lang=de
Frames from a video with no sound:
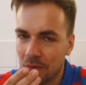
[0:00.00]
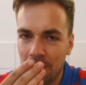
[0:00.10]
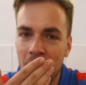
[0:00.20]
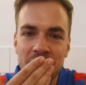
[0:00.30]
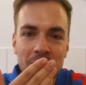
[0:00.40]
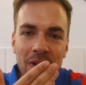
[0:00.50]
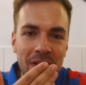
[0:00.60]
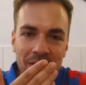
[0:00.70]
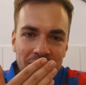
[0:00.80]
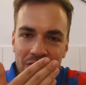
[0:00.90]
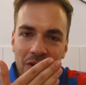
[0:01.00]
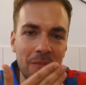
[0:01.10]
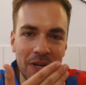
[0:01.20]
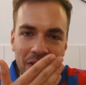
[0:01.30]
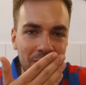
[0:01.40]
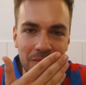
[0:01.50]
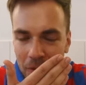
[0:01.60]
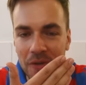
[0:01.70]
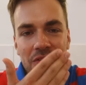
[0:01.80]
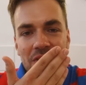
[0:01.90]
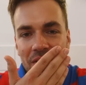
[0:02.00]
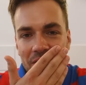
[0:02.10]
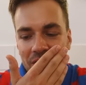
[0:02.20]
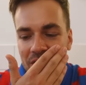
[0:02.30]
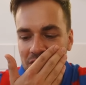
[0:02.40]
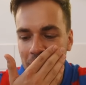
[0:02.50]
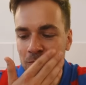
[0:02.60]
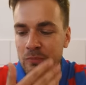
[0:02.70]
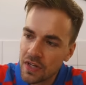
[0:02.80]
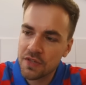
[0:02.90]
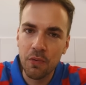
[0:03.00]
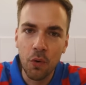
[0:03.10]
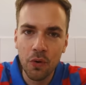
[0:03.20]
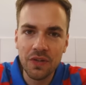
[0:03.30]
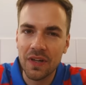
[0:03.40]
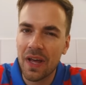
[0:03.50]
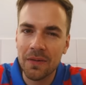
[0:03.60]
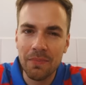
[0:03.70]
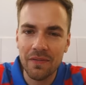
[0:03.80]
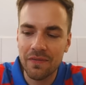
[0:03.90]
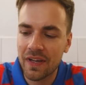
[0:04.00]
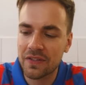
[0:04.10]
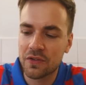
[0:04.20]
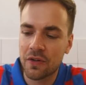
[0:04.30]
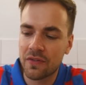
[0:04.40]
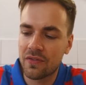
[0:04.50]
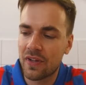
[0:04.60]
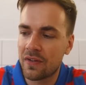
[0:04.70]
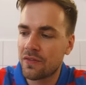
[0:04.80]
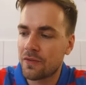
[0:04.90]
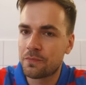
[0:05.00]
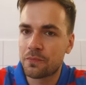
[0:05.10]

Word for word: wenn man es im Laden isst, nochmal eine deutliche Ecke krasser. Das Brot hat eine perfekte Konsistenz.